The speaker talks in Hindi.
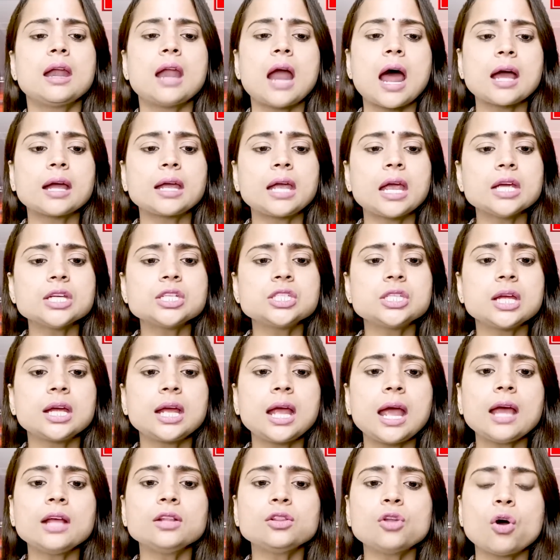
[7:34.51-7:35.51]
राकेश
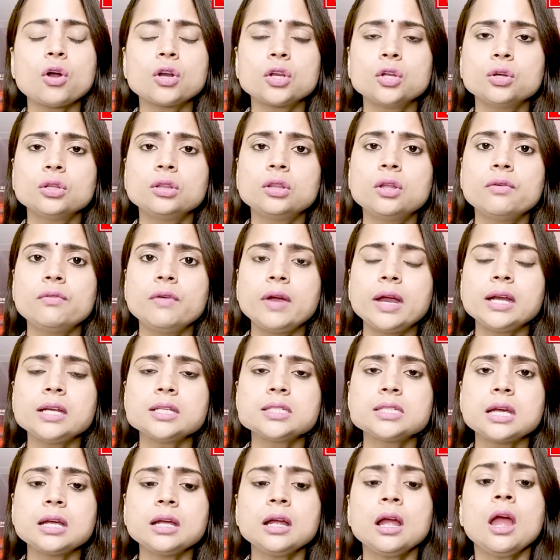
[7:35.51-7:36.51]
टिकैत और युद्धवीर
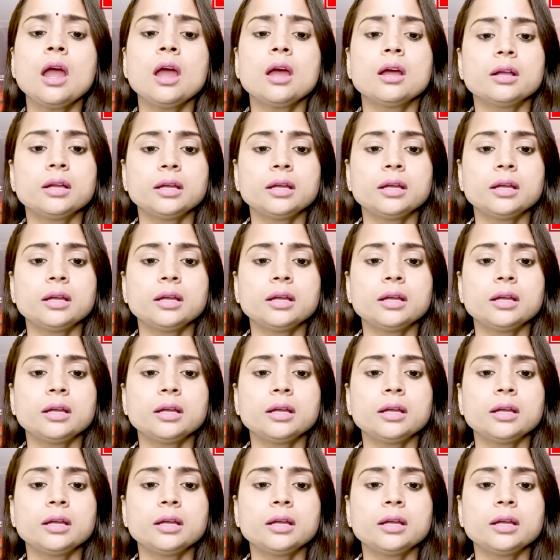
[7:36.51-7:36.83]
सिंह